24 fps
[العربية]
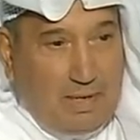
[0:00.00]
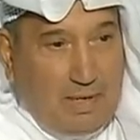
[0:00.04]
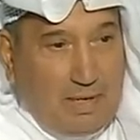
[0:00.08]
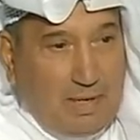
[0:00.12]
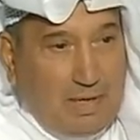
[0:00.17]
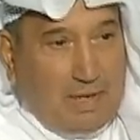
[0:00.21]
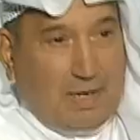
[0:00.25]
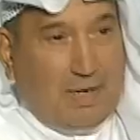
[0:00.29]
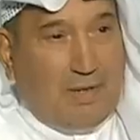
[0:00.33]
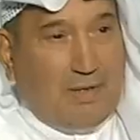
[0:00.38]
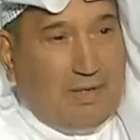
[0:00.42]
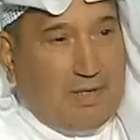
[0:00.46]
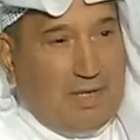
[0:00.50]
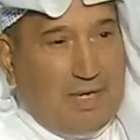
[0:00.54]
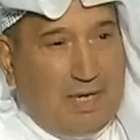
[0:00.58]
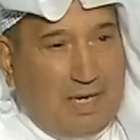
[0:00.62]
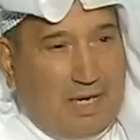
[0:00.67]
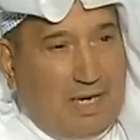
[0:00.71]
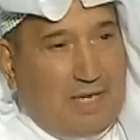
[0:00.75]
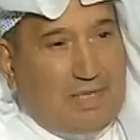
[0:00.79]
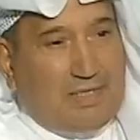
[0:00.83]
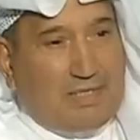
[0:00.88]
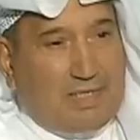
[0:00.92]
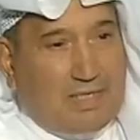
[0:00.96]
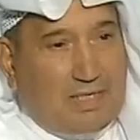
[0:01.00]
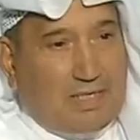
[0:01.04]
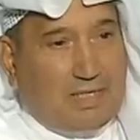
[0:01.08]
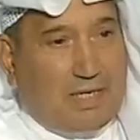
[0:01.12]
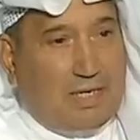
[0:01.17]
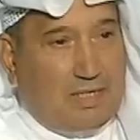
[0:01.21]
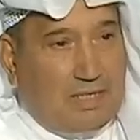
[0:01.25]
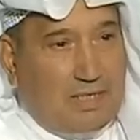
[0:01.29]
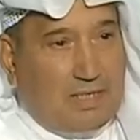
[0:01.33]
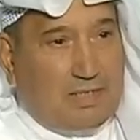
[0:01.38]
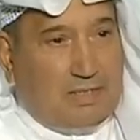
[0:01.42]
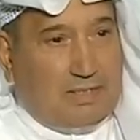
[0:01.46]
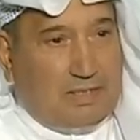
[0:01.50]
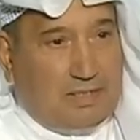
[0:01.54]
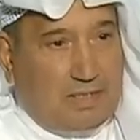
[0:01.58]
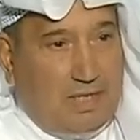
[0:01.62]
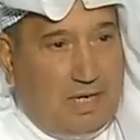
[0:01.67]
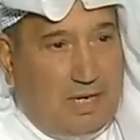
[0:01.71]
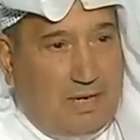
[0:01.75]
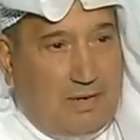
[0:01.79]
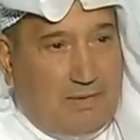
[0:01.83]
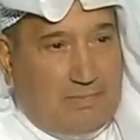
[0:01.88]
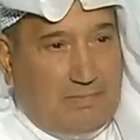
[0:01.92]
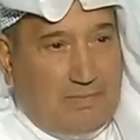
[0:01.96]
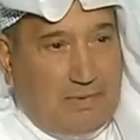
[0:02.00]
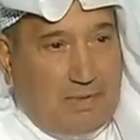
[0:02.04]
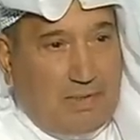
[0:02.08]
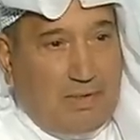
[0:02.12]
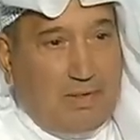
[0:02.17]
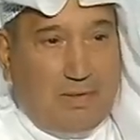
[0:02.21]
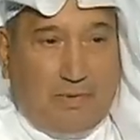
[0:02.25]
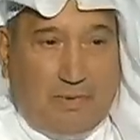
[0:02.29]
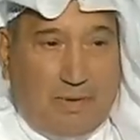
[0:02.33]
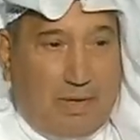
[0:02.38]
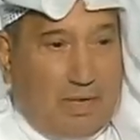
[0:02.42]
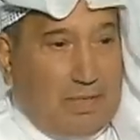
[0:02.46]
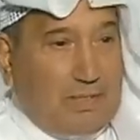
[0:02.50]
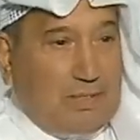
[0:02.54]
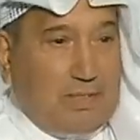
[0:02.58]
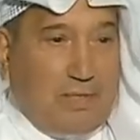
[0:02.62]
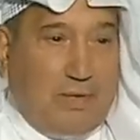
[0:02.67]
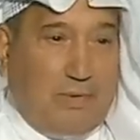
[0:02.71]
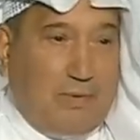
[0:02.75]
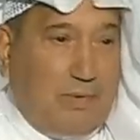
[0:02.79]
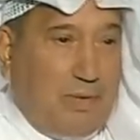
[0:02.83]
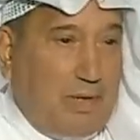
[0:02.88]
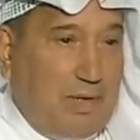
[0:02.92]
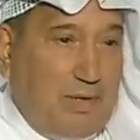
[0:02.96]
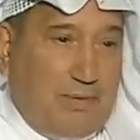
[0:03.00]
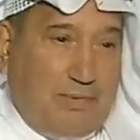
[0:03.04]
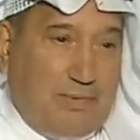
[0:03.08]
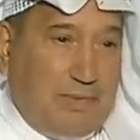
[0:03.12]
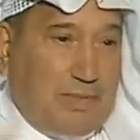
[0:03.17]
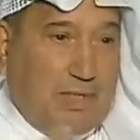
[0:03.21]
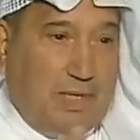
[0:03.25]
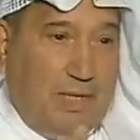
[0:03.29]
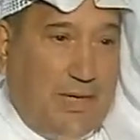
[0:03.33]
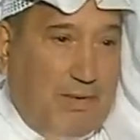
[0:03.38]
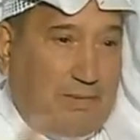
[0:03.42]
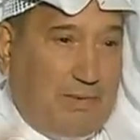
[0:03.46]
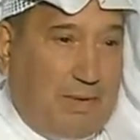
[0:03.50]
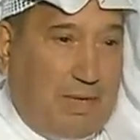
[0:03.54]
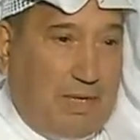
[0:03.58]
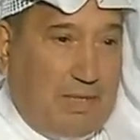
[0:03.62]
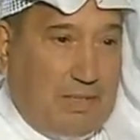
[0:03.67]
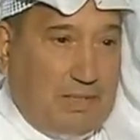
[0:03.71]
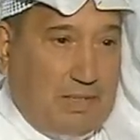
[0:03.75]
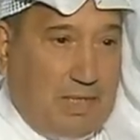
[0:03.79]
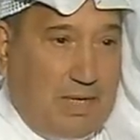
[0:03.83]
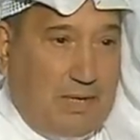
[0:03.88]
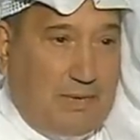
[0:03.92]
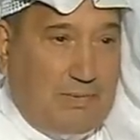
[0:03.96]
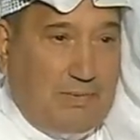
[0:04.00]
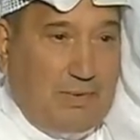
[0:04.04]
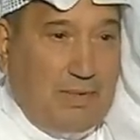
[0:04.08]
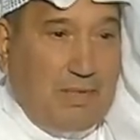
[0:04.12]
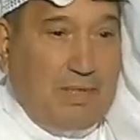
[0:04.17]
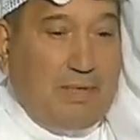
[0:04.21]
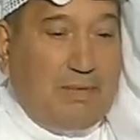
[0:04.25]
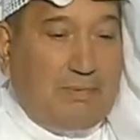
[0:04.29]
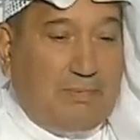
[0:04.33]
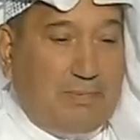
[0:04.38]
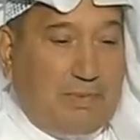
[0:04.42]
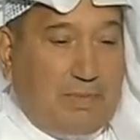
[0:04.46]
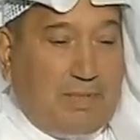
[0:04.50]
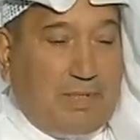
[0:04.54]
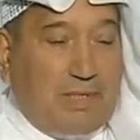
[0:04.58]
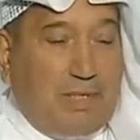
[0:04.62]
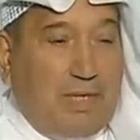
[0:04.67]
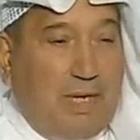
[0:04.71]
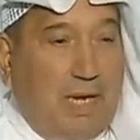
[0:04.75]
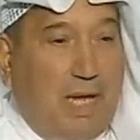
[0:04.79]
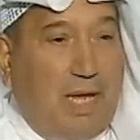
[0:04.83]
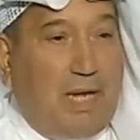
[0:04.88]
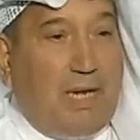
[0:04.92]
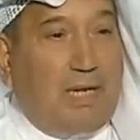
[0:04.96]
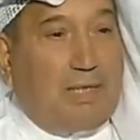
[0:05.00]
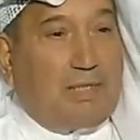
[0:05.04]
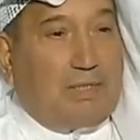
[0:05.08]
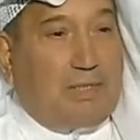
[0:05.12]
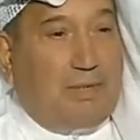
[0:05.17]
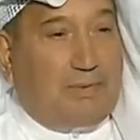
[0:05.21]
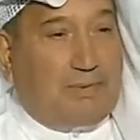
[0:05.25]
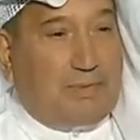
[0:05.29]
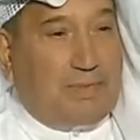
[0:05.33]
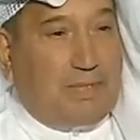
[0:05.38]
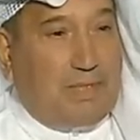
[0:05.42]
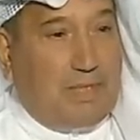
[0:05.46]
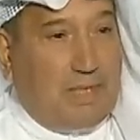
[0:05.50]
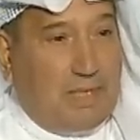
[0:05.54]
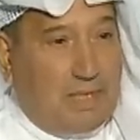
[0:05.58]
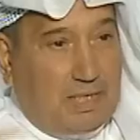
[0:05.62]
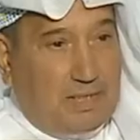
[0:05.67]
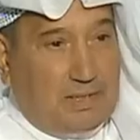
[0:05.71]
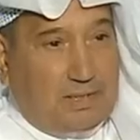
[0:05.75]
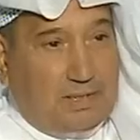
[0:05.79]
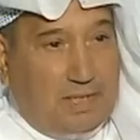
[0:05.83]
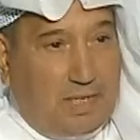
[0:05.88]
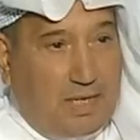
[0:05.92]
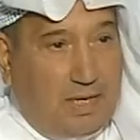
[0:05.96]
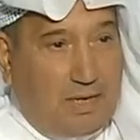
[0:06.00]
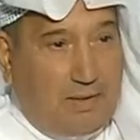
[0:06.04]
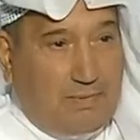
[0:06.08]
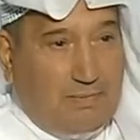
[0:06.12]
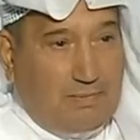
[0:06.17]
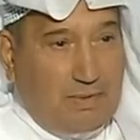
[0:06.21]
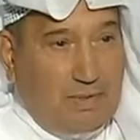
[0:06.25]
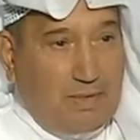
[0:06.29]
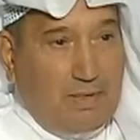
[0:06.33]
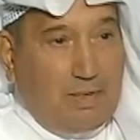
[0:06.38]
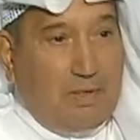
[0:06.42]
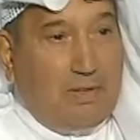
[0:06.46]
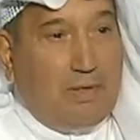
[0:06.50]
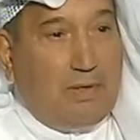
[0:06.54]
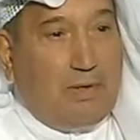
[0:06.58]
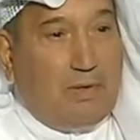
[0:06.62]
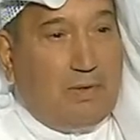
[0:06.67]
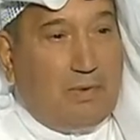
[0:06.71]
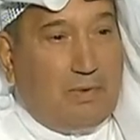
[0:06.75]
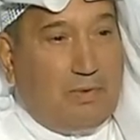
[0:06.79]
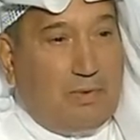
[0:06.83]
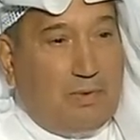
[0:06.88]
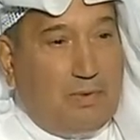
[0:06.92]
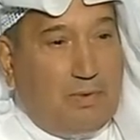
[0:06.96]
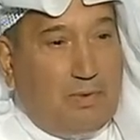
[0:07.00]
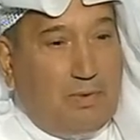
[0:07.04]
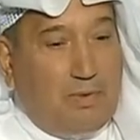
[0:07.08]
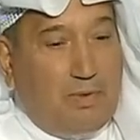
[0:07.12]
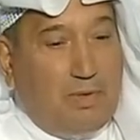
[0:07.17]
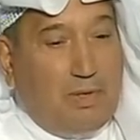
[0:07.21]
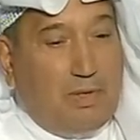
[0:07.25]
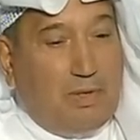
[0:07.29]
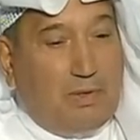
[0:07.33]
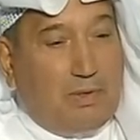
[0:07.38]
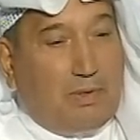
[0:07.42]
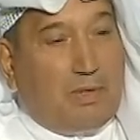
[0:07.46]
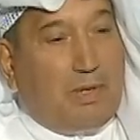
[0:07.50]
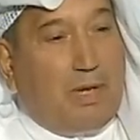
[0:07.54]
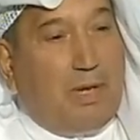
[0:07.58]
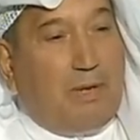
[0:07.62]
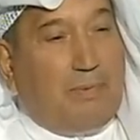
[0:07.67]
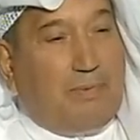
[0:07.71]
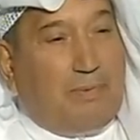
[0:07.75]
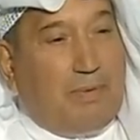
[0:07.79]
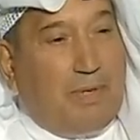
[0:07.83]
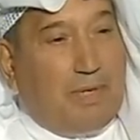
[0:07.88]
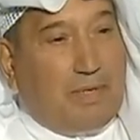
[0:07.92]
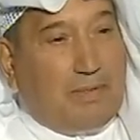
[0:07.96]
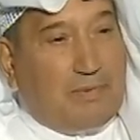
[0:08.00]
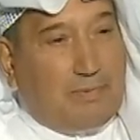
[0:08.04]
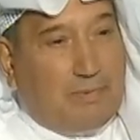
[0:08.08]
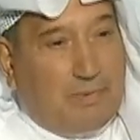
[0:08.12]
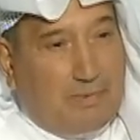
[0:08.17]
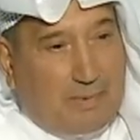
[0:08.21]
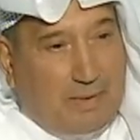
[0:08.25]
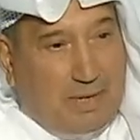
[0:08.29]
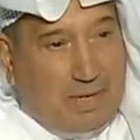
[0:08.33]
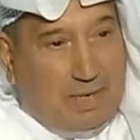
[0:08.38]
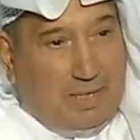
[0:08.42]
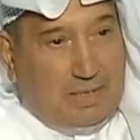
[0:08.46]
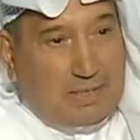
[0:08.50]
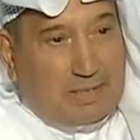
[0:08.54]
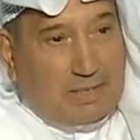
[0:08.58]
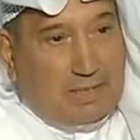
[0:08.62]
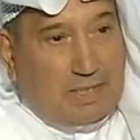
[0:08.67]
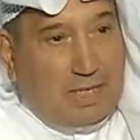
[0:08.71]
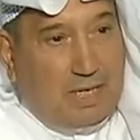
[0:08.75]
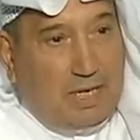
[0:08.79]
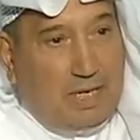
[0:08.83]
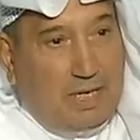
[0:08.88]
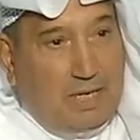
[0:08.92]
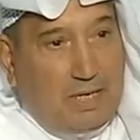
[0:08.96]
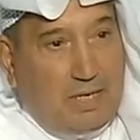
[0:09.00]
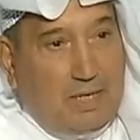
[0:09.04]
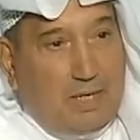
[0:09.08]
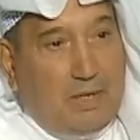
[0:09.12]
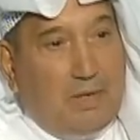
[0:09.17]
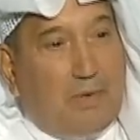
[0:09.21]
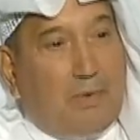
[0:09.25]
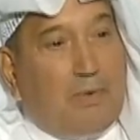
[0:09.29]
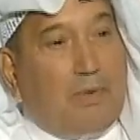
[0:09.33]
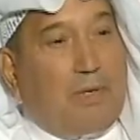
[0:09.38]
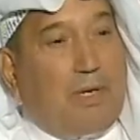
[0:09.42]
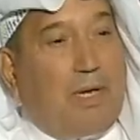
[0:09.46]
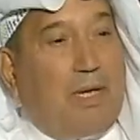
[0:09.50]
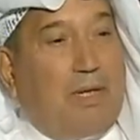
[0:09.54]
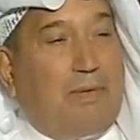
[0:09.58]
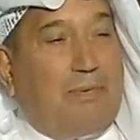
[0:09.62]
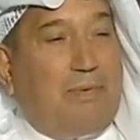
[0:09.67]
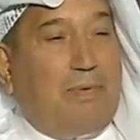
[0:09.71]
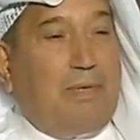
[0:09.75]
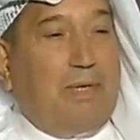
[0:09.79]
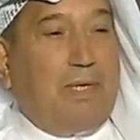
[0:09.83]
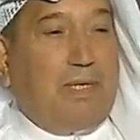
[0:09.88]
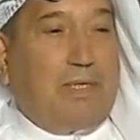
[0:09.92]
القضية ليست قضية إسلام ولا تصور المشكلة مع الإسلام مشكلة على تفسير الإسلام وكيفية ممارسته وكيفية